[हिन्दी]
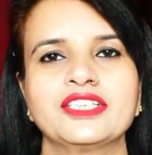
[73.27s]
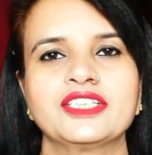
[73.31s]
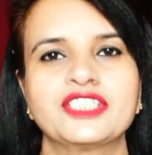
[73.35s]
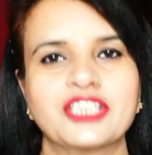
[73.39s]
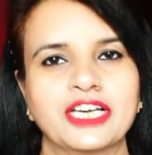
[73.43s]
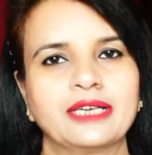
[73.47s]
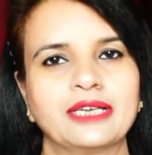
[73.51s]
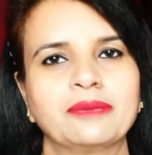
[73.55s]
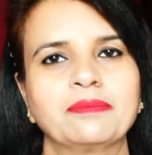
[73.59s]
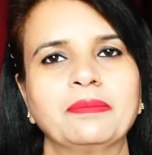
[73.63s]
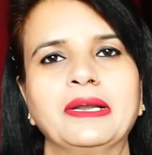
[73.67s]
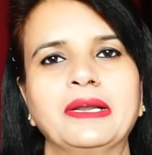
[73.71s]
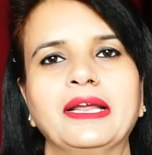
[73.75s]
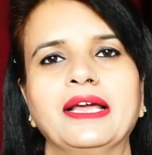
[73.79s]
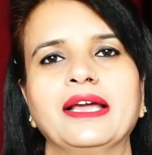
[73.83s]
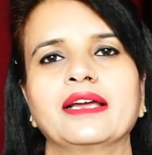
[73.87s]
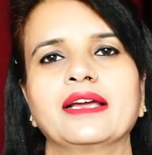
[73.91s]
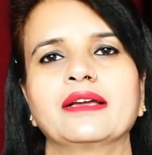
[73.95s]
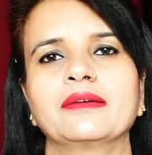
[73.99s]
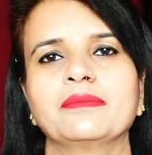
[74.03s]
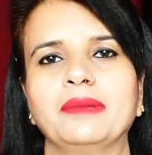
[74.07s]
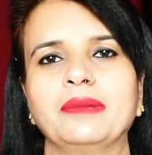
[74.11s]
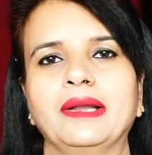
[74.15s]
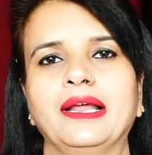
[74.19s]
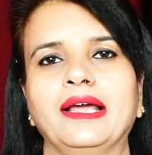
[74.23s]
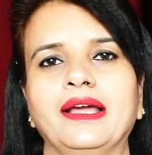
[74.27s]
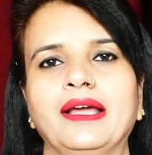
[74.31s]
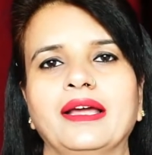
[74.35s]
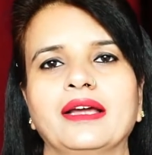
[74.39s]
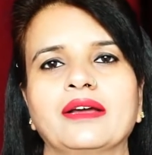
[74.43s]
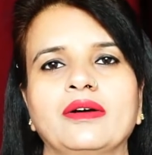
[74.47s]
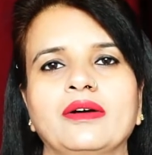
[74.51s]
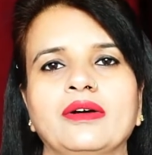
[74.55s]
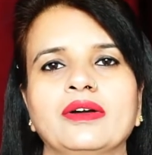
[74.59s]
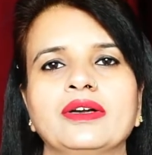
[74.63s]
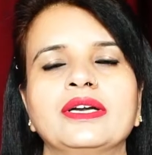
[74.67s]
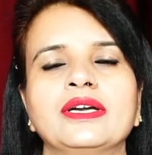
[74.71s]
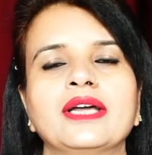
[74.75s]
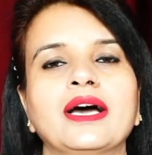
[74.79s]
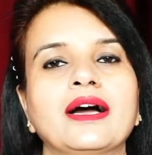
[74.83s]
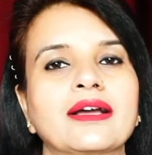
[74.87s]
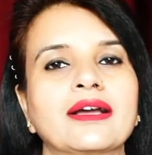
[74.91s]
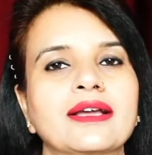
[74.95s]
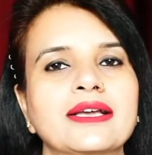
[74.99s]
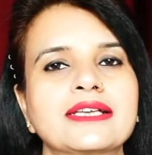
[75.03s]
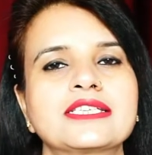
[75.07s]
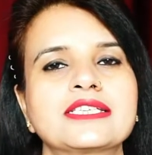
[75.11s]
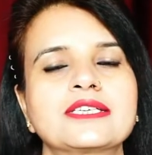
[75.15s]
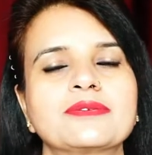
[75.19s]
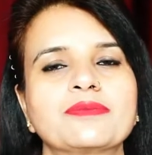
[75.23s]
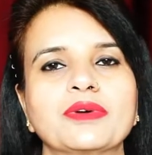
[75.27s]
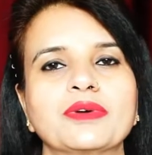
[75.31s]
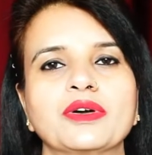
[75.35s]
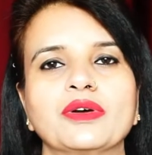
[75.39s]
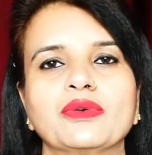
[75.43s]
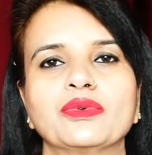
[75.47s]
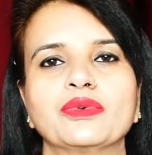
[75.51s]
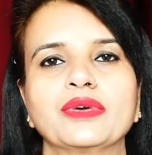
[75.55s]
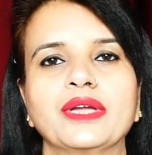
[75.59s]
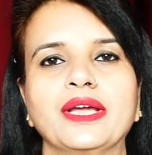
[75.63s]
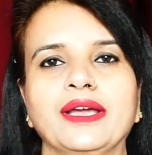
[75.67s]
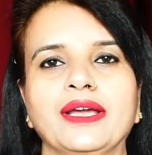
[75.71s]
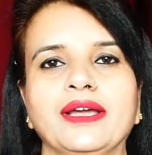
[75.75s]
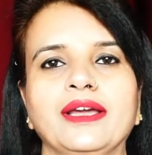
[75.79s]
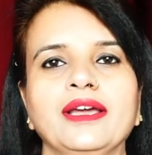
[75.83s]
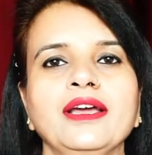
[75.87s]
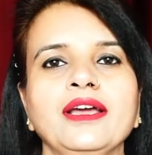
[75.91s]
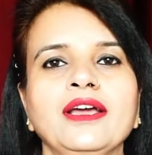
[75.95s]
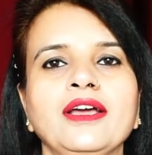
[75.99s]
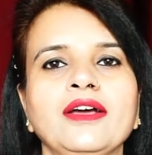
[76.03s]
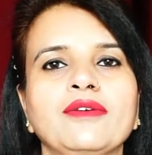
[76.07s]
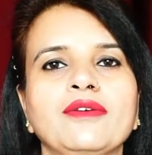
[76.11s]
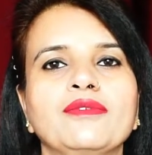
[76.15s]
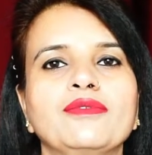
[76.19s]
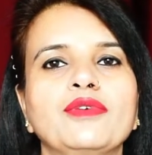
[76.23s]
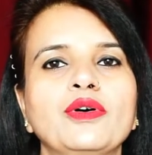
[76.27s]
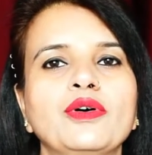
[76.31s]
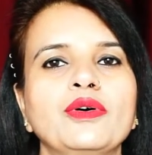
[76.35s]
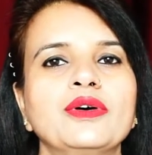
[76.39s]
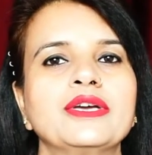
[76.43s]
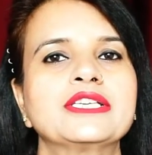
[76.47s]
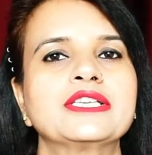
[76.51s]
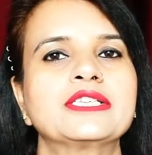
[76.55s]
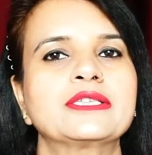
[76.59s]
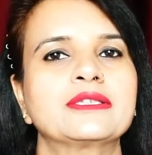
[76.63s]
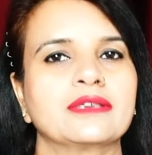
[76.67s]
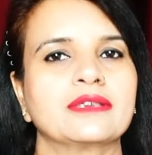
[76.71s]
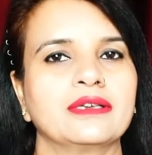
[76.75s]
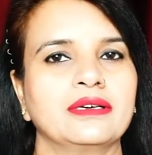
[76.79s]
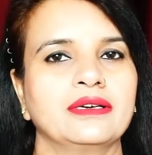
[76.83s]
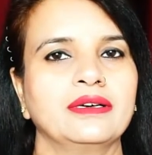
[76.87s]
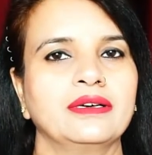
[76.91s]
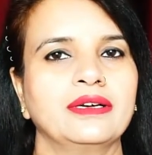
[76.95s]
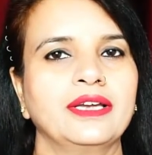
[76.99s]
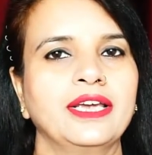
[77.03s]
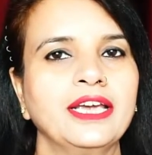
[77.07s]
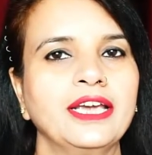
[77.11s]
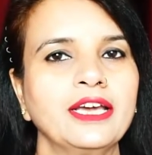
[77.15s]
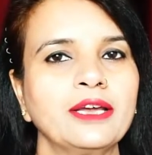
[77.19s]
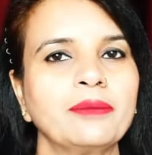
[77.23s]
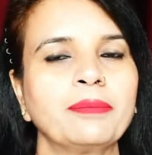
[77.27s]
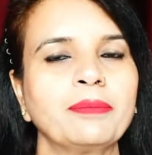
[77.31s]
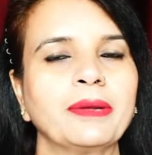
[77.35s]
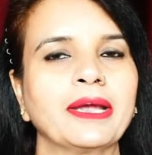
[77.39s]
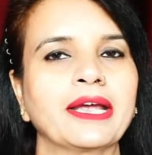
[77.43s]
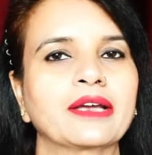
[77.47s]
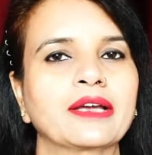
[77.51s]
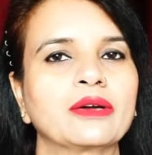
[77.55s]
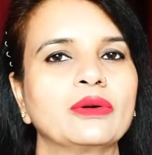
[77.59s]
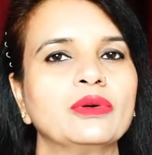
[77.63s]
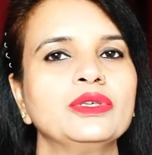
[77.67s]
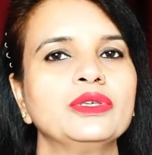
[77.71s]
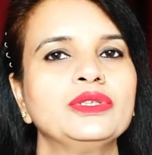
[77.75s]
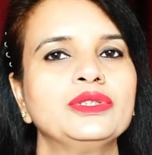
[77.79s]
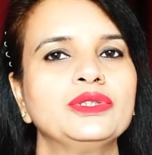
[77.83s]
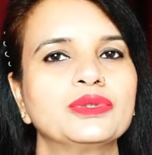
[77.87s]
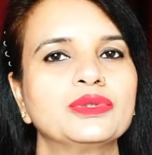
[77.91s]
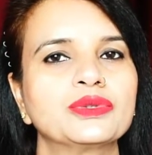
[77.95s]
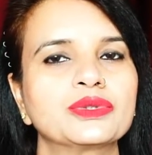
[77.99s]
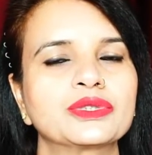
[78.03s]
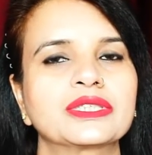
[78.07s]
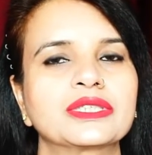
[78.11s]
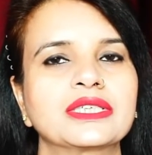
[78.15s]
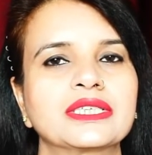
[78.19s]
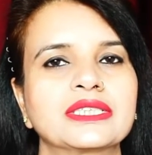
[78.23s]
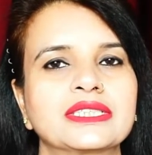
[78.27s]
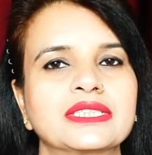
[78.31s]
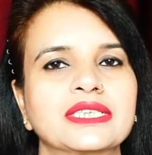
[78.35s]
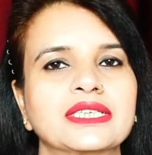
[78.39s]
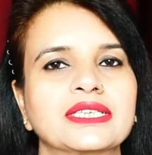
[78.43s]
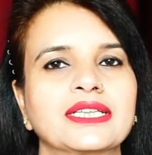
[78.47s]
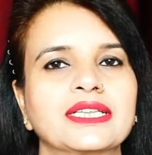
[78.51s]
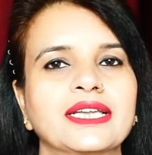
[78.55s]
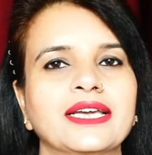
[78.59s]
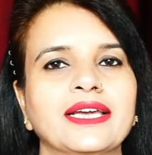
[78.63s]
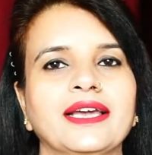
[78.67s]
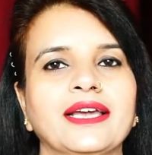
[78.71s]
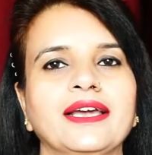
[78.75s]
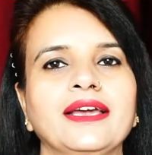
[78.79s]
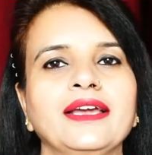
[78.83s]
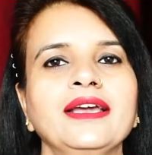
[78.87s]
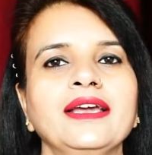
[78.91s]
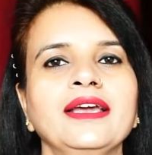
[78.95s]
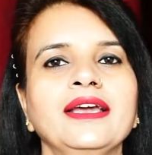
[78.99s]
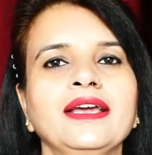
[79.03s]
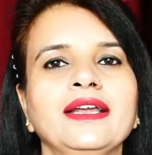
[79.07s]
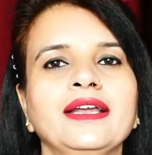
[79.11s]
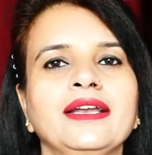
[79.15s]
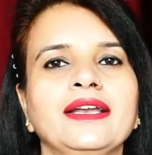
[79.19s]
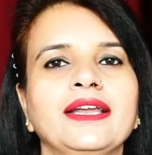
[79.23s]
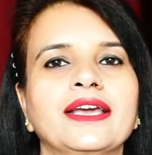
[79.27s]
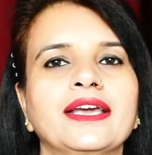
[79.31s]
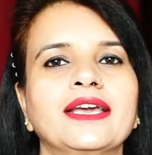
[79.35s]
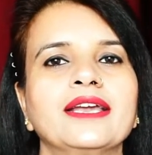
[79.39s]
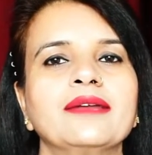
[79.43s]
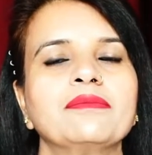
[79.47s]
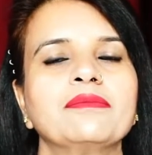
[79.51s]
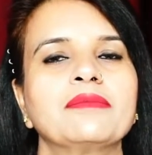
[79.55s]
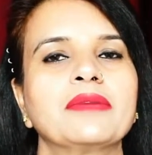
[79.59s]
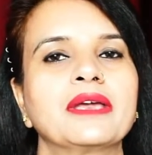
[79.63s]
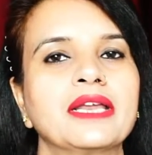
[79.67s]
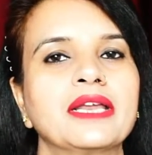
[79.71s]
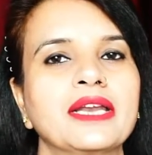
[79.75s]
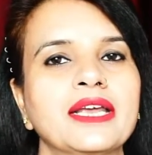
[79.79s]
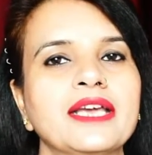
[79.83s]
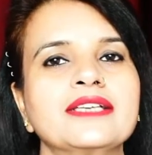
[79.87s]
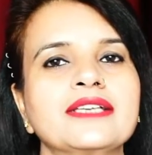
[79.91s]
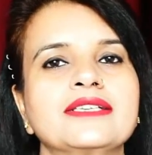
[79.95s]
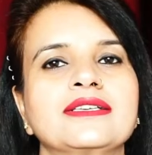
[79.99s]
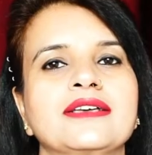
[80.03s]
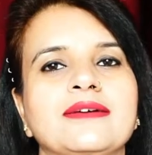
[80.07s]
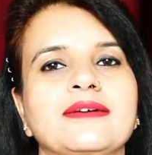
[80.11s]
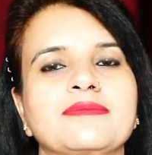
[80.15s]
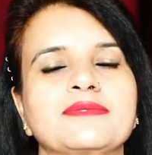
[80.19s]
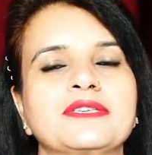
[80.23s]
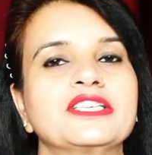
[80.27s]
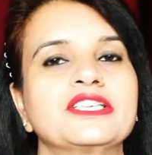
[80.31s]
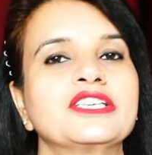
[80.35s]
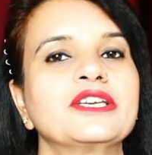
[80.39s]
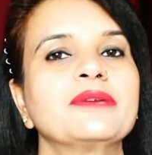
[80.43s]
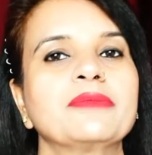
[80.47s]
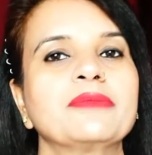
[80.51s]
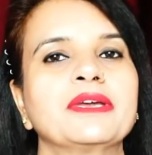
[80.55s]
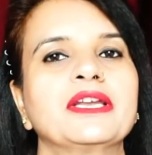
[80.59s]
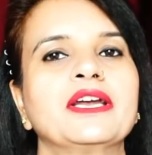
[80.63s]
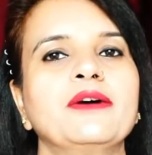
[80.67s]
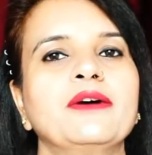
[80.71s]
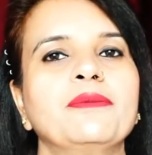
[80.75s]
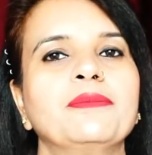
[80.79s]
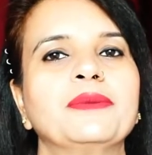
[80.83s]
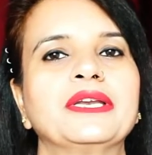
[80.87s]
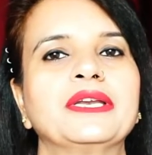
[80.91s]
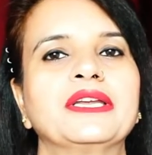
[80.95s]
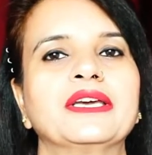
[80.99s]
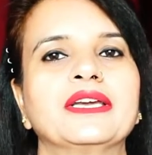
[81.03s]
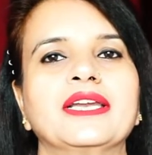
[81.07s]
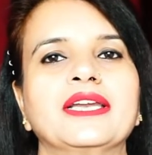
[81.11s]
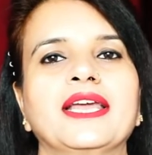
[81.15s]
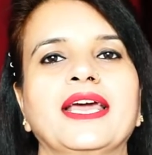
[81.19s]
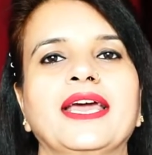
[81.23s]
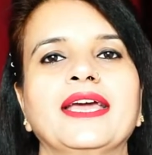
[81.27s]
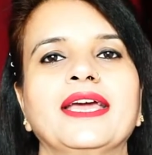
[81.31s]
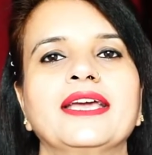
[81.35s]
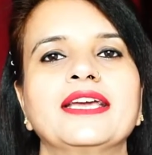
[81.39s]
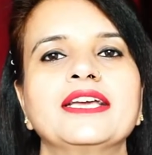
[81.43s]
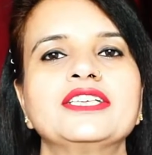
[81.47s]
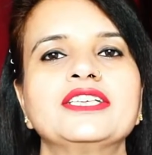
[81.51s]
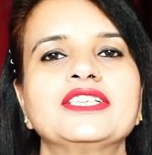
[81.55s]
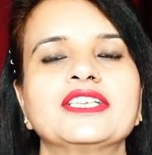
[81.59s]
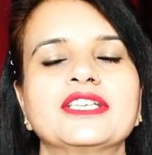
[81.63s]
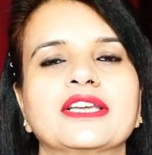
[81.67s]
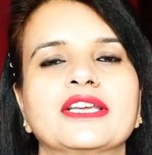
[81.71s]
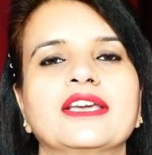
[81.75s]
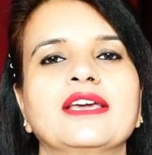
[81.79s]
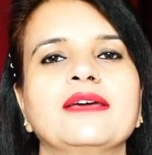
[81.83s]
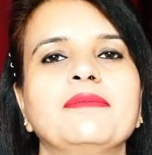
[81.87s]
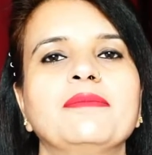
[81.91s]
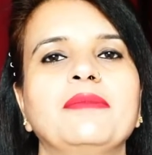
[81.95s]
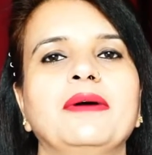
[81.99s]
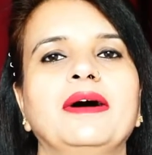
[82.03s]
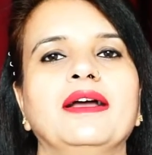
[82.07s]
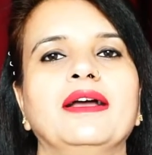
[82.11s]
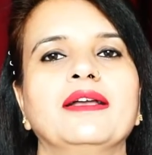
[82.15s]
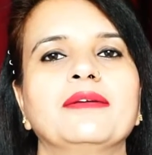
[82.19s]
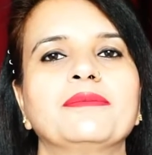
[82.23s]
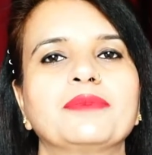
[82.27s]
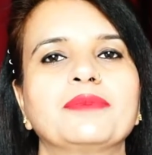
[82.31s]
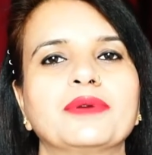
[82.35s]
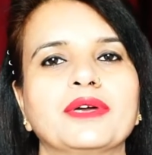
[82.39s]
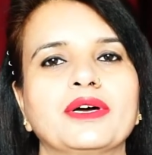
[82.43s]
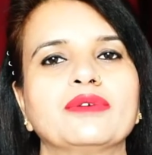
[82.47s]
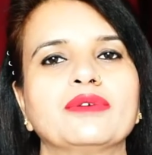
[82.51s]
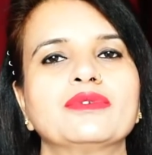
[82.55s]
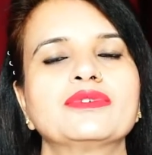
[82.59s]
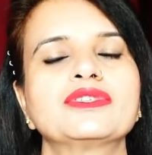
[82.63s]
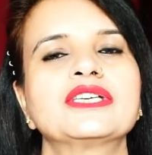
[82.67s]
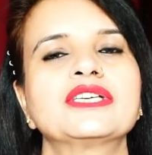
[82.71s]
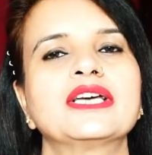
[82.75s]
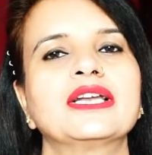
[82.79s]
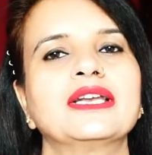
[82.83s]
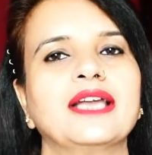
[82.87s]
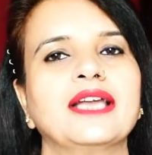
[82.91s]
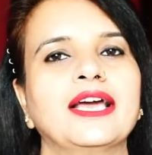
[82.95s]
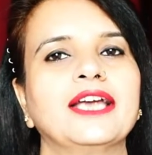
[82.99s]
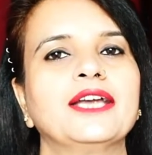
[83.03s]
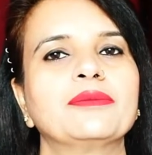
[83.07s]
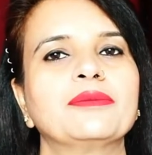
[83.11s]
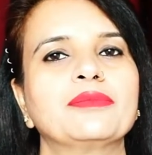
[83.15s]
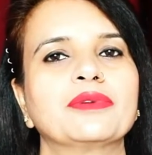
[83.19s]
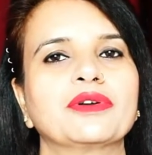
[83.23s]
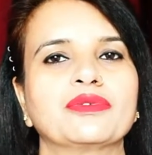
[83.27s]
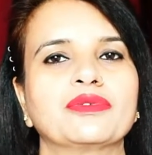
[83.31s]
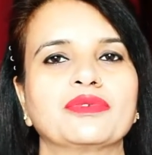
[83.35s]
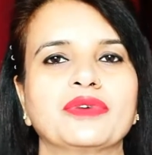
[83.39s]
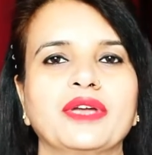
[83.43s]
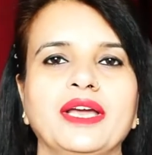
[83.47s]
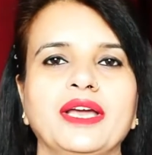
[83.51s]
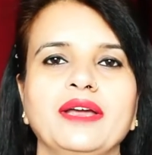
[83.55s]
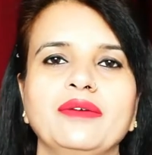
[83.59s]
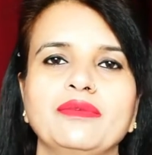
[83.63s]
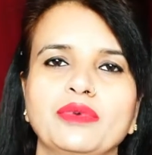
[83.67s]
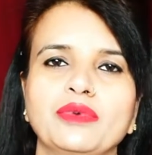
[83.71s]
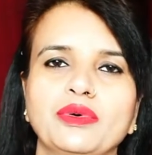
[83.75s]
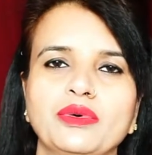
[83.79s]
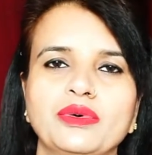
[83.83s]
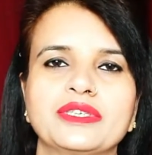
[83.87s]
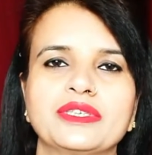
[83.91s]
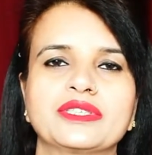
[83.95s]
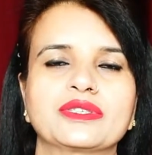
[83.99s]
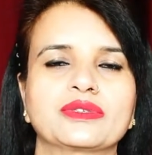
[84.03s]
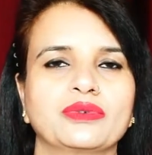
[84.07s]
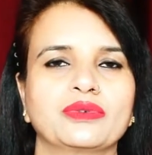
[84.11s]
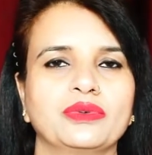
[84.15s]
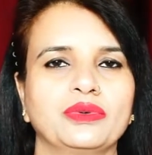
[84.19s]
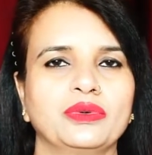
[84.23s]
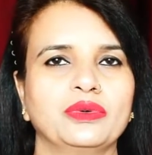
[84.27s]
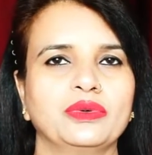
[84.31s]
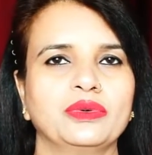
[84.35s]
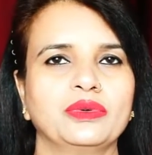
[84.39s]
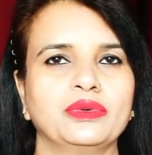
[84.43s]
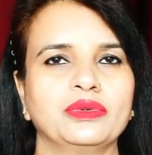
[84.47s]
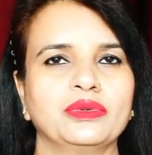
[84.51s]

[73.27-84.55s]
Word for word: जेट ब्लैक ब्लैक और डार्केस्ट ब्राउन हैं वो इस हेयर पैक को यूज़ कर सकते हैं लेकिन मेरे हिसाब से ये मेरा ओपिनियन है कि जिनके बाल ब्राउन या लाइट ब्राउन हैं वो इसको